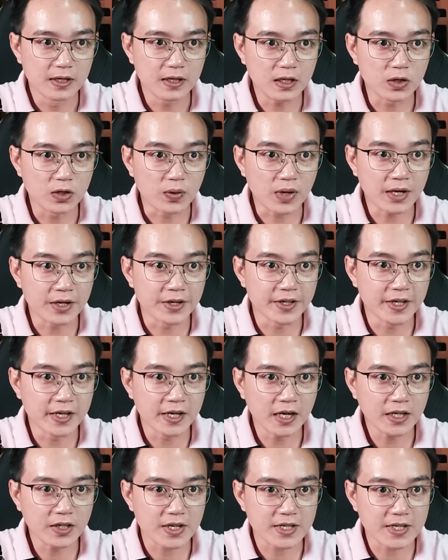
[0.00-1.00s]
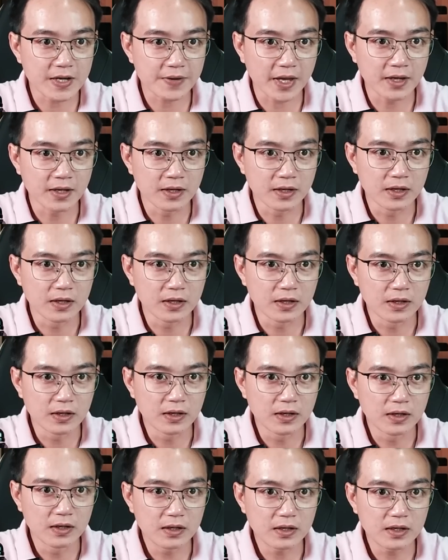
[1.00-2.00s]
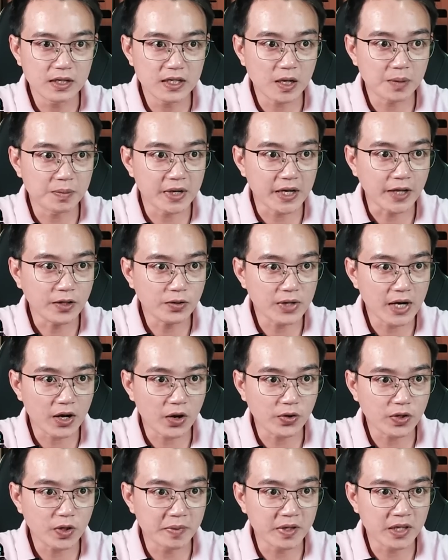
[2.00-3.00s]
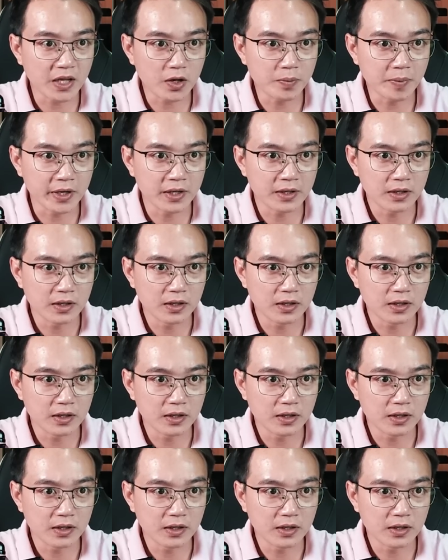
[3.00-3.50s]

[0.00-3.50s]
Lúc các người điên hết rồi sao vậy? Cái công này đẩy tôi ra khỏi cho bệnh nhân của mình.